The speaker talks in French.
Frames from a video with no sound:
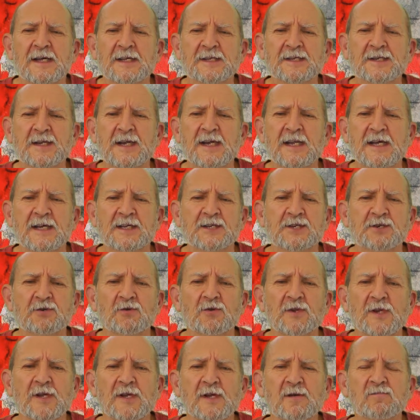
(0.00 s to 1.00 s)

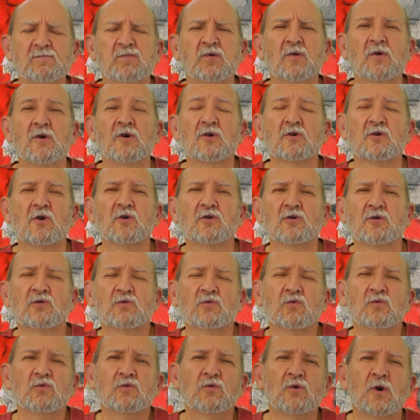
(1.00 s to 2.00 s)
sélectionnées pour un
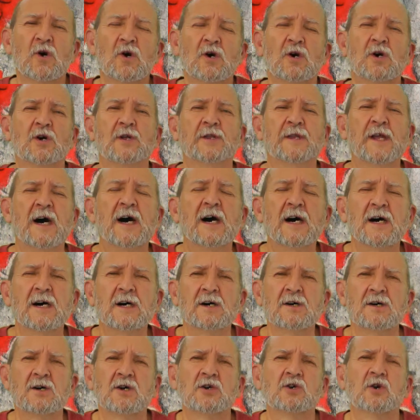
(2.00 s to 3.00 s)
concours
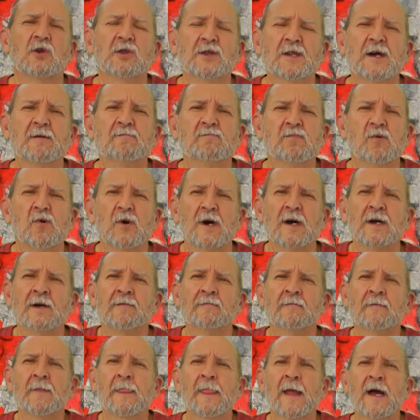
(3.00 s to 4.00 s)
d'art
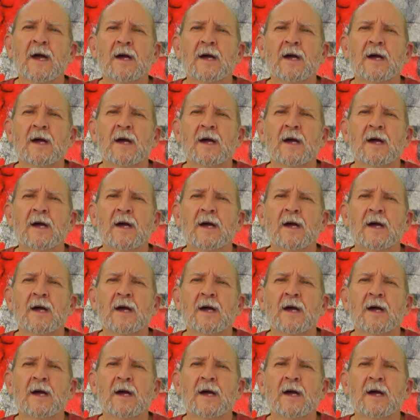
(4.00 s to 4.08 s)
contemporain